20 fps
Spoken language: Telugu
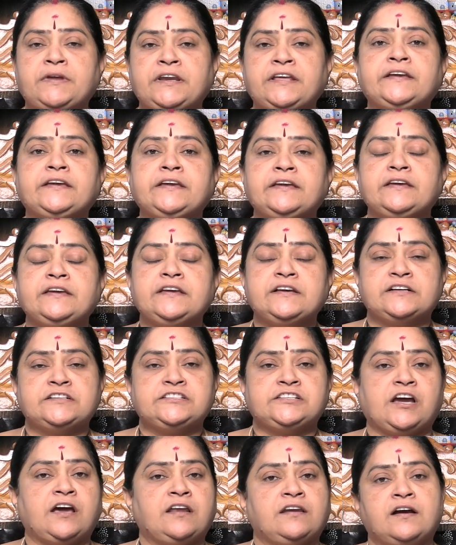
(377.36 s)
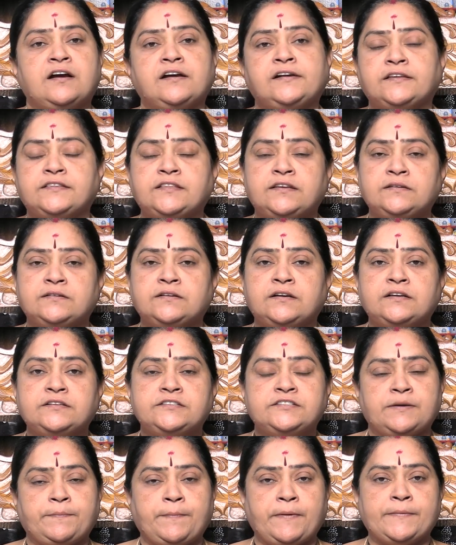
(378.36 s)
మనకి చాలా కథలుగా
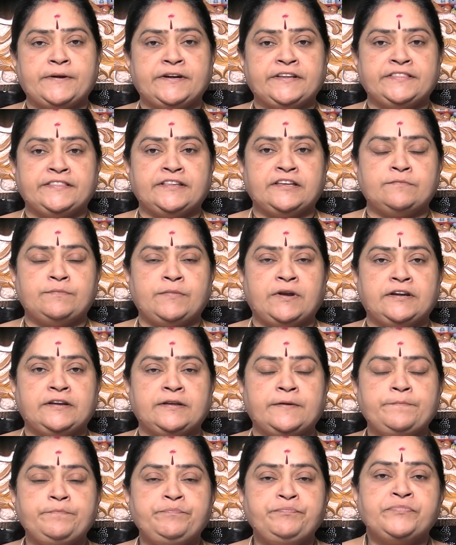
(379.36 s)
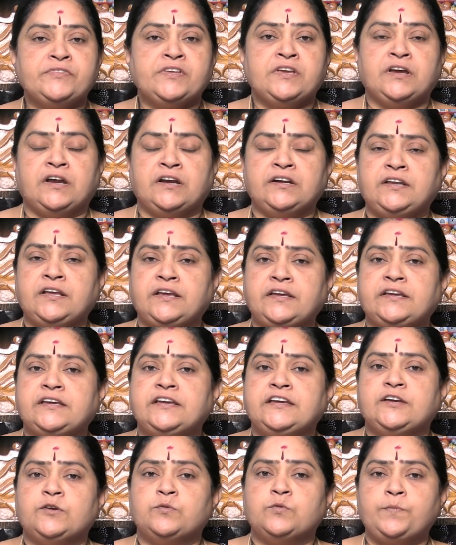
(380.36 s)
చెప్పబడింది అనమాట అంటే
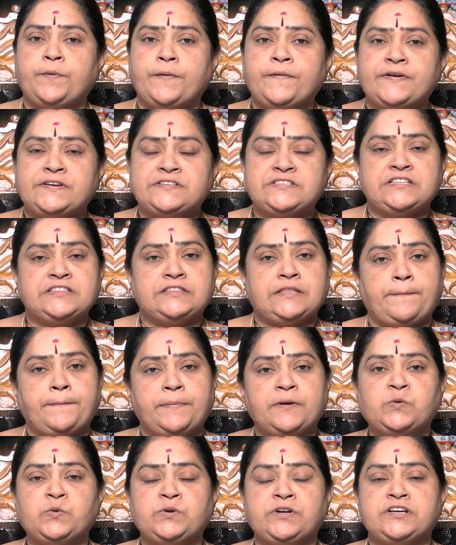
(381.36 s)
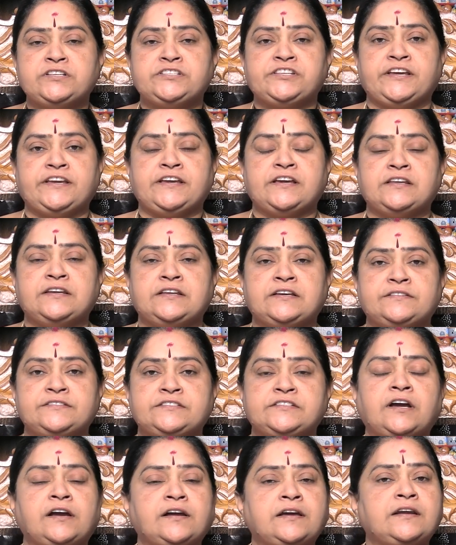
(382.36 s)
ఉపవాసం తప్పకుండా చేయాలా
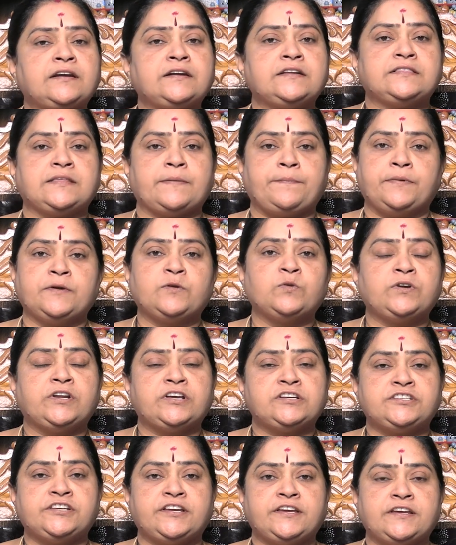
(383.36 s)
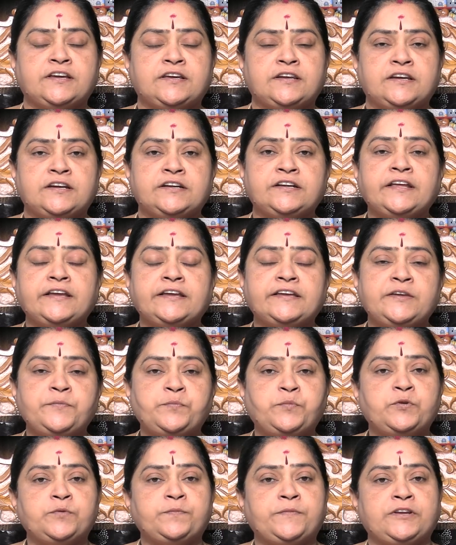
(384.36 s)
జాగరణ తప్పకుండా చేయాలంటే
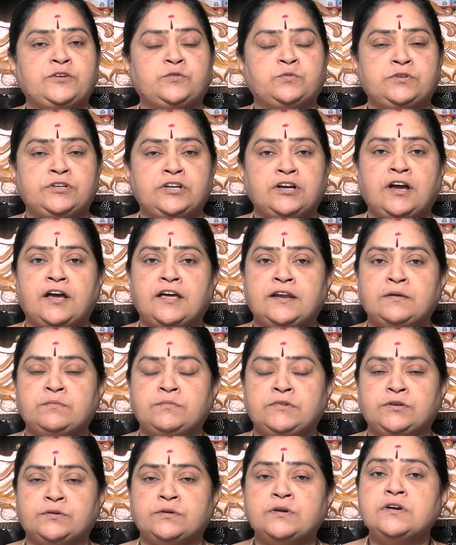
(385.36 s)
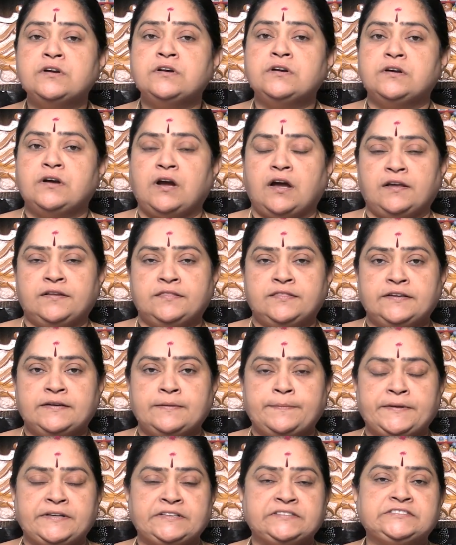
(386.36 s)
ఇప్పుడు మనకున్న కాలంలో ఆర్థిక
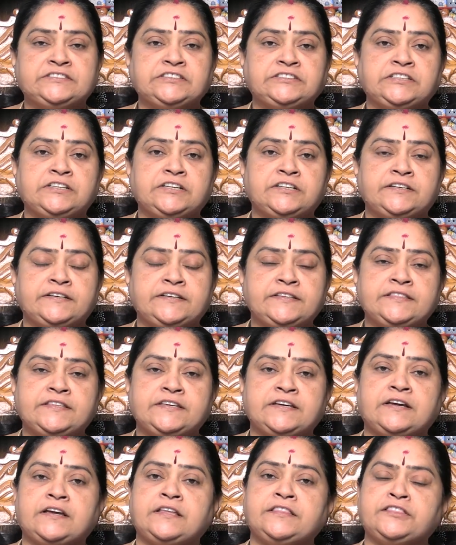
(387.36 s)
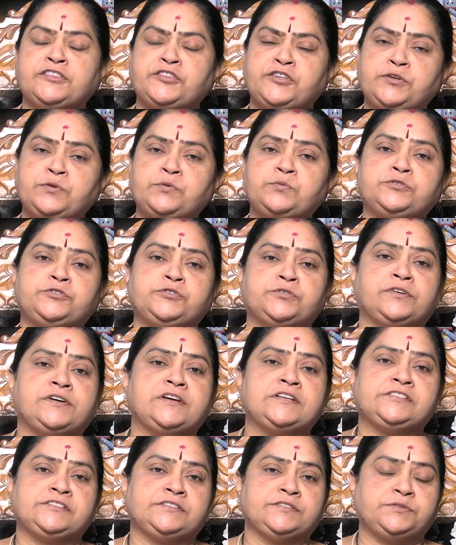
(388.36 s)
పరిస్థితుల రీత్యా అందరూ
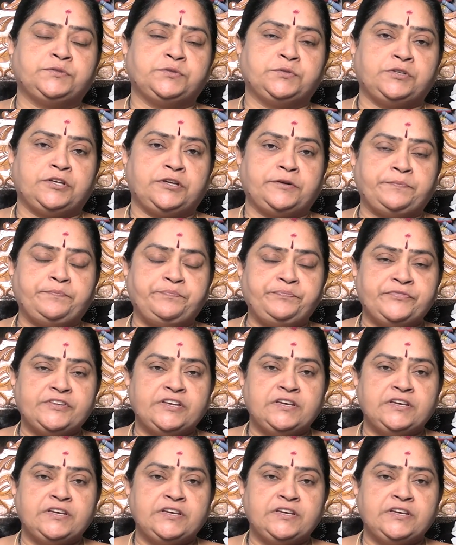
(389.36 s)
ఉద్యోగాలు చేస్తున్నారు